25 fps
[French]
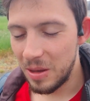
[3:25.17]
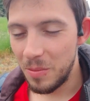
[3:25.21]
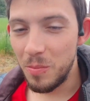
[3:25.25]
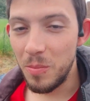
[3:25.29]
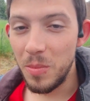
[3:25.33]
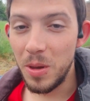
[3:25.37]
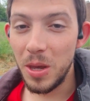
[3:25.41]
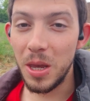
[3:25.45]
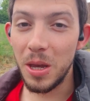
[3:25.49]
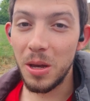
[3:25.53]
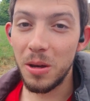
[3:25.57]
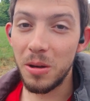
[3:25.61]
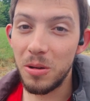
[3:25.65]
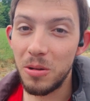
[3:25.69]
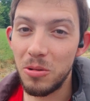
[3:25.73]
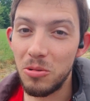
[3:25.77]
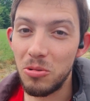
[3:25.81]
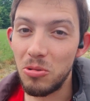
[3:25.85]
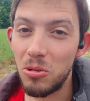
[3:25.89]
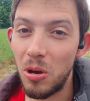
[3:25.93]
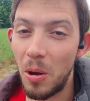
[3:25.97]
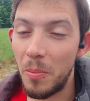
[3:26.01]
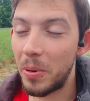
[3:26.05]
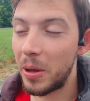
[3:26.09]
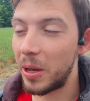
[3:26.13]
Mais
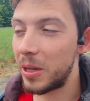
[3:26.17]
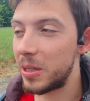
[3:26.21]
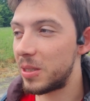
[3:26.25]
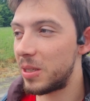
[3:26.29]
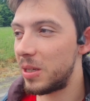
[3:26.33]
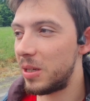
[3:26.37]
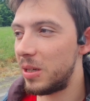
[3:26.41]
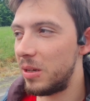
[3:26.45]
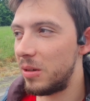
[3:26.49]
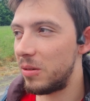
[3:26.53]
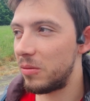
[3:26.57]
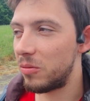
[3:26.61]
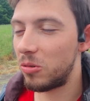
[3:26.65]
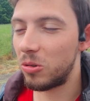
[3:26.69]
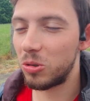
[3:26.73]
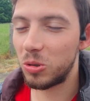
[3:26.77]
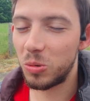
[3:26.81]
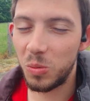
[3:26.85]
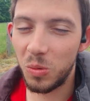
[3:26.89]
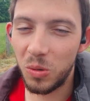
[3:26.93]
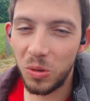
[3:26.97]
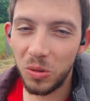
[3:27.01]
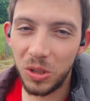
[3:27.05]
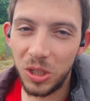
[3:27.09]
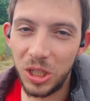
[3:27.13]
euh, après ça,
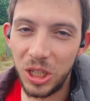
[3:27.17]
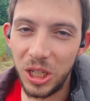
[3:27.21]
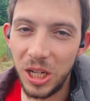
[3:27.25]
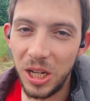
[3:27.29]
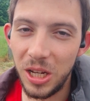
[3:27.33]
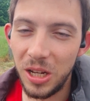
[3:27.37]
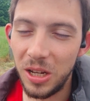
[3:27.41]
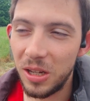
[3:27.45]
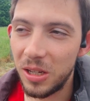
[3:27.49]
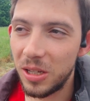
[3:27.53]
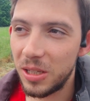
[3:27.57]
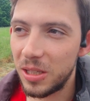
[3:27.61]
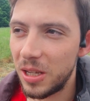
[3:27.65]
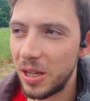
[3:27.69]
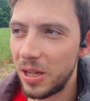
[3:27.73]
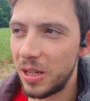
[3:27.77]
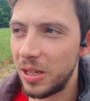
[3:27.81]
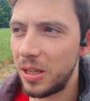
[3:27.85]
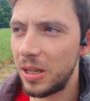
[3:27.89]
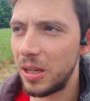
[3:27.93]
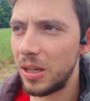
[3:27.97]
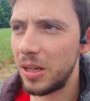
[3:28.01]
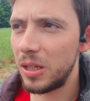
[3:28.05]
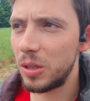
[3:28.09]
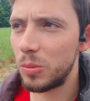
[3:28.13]
franchement, chill. Ça a
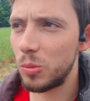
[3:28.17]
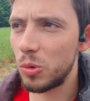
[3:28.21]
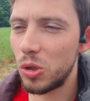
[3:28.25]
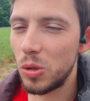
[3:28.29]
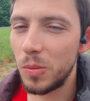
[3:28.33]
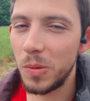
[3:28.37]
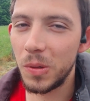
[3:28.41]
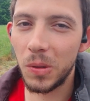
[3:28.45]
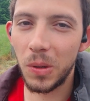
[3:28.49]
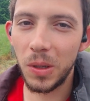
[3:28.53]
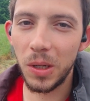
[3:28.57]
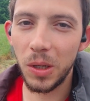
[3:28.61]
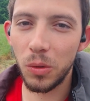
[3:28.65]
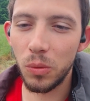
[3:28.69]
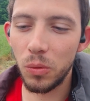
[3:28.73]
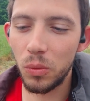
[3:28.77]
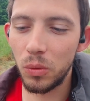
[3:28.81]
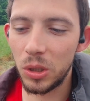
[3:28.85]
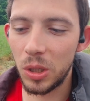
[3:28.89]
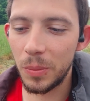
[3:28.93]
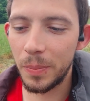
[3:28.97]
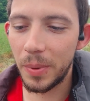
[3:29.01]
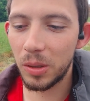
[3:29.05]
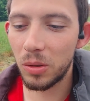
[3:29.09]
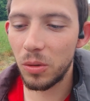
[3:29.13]
été, je me suis mis dans les roues,
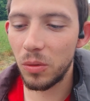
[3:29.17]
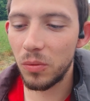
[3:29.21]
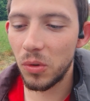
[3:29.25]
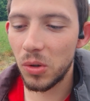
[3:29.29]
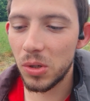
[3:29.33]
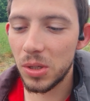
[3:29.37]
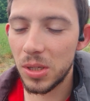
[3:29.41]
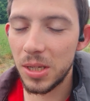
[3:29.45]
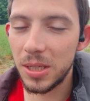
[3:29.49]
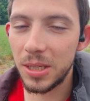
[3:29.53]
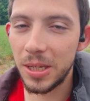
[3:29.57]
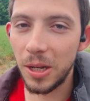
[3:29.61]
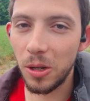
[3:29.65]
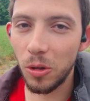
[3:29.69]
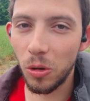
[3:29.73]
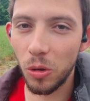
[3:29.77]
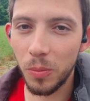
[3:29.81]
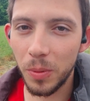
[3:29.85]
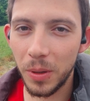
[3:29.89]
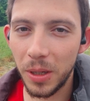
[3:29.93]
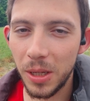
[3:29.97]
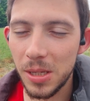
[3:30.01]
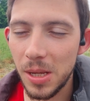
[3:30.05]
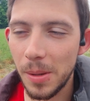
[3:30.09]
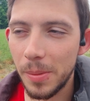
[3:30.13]
j'ai pas trop forcé. C'était une
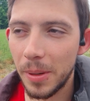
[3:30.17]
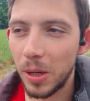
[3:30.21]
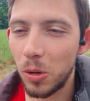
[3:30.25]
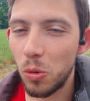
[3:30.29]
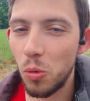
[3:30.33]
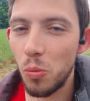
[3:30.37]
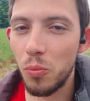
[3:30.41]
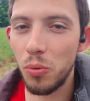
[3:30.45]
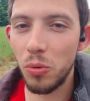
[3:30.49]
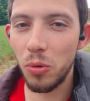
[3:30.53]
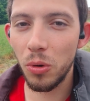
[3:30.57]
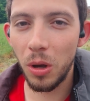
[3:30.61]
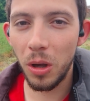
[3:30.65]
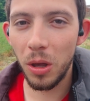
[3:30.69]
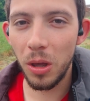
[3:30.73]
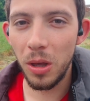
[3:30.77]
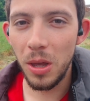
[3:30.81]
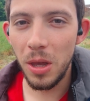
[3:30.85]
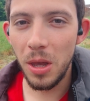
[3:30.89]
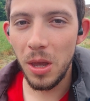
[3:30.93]
reprise après coupure.